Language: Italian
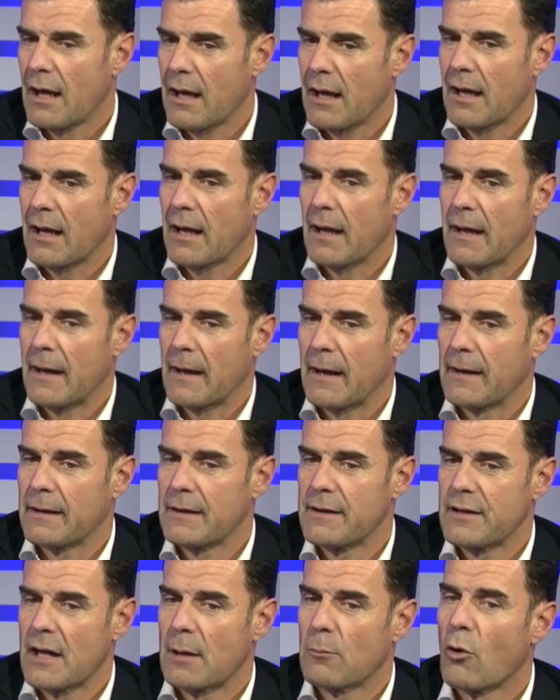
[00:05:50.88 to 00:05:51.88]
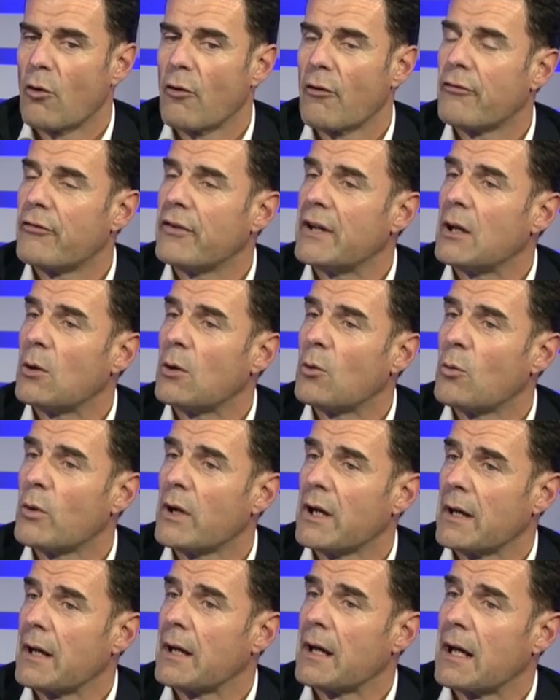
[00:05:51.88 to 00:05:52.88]
eh, diciamo, fin
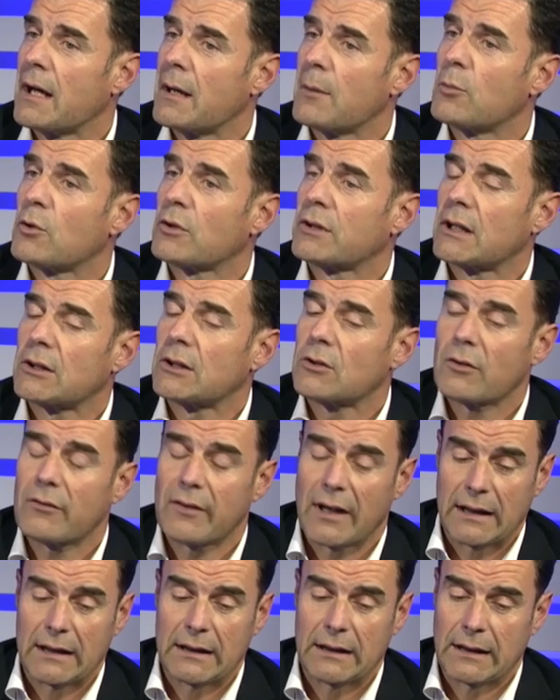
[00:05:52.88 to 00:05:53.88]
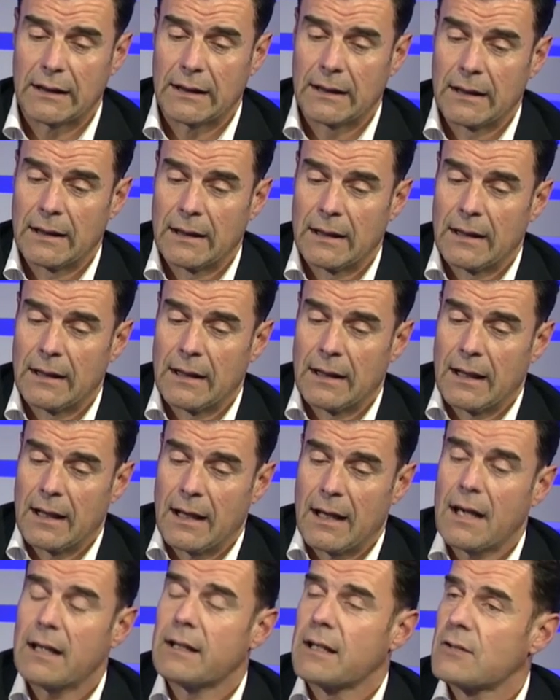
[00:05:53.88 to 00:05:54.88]
qui eh, portato avanti
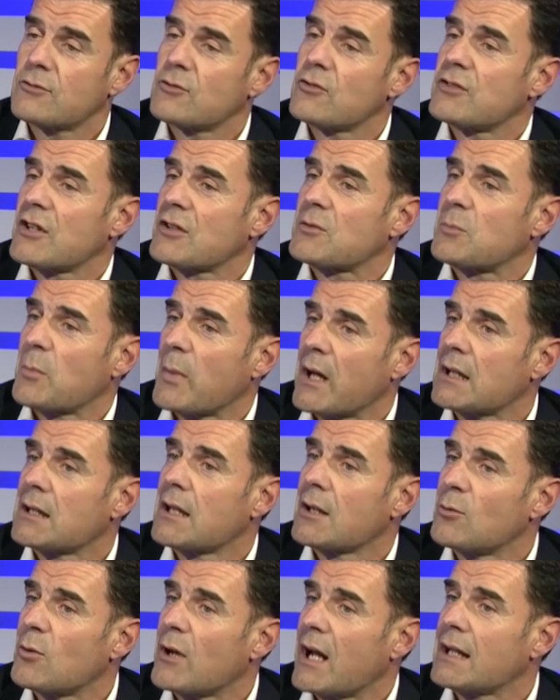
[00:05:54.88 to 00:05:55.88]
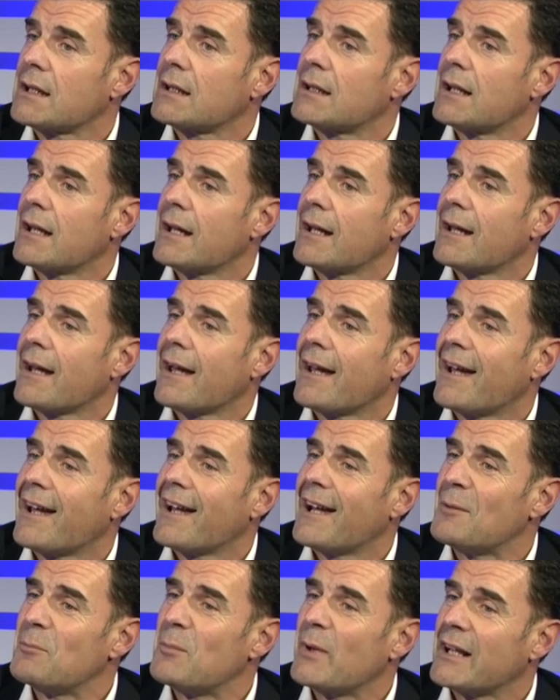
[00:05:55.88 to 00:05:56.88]
e adesso ci aspetta durante
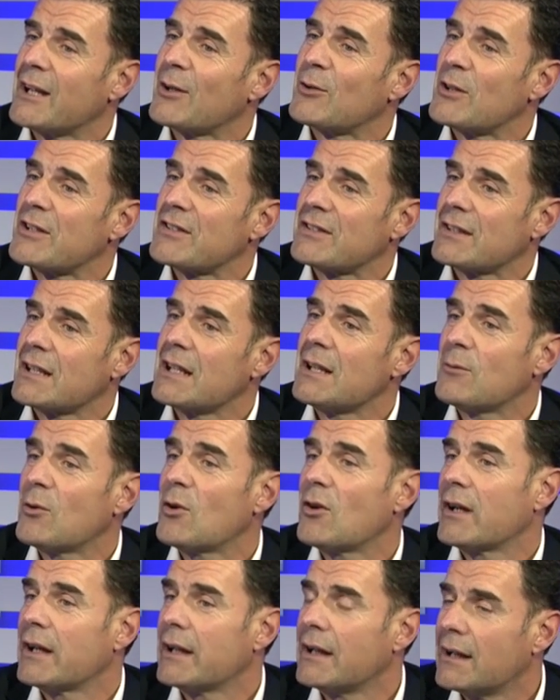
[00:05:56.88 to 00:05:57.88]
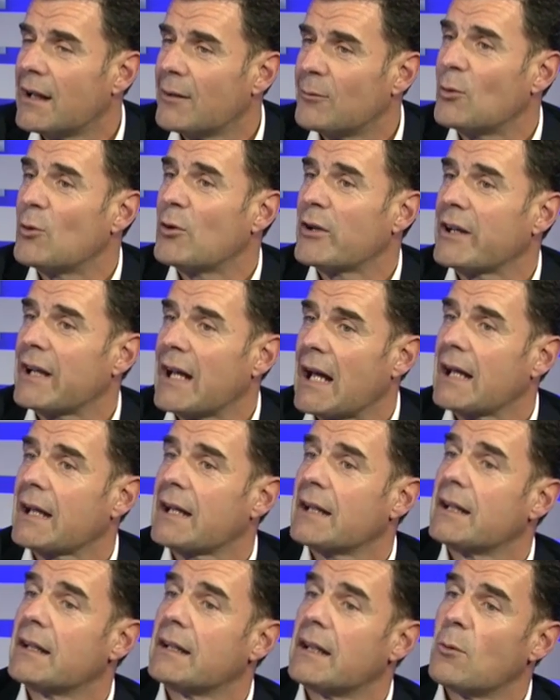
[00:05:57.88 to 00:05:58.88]
eh, il periodo estivo i lavori
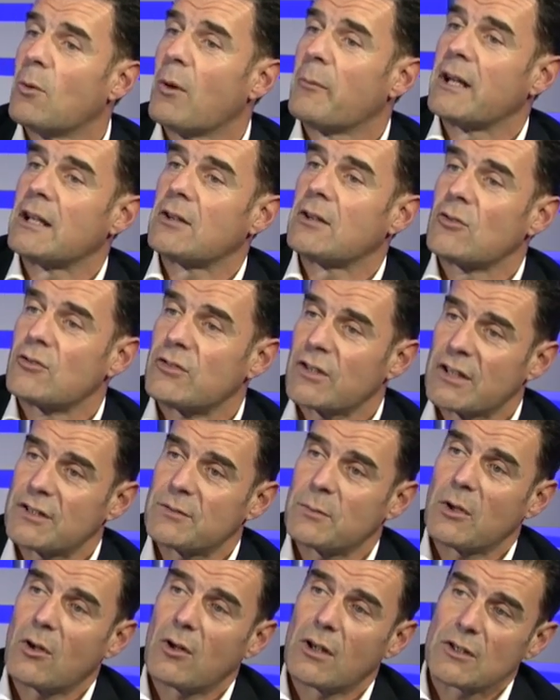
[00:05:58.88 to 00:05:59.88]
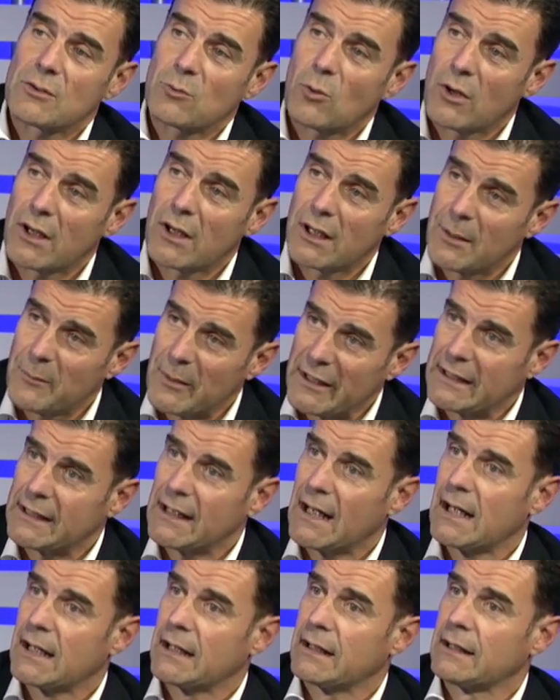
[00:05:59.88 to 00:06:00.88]
anche di adeguamento sismico alle scuole
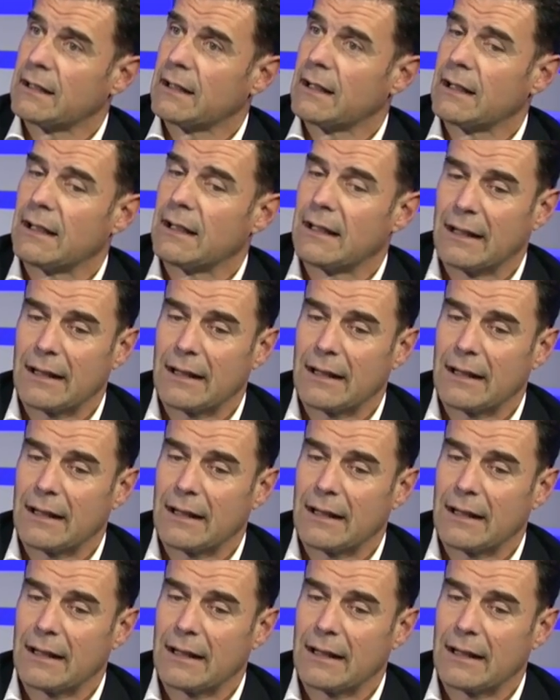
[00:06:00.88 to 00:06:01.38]
elementari, mm.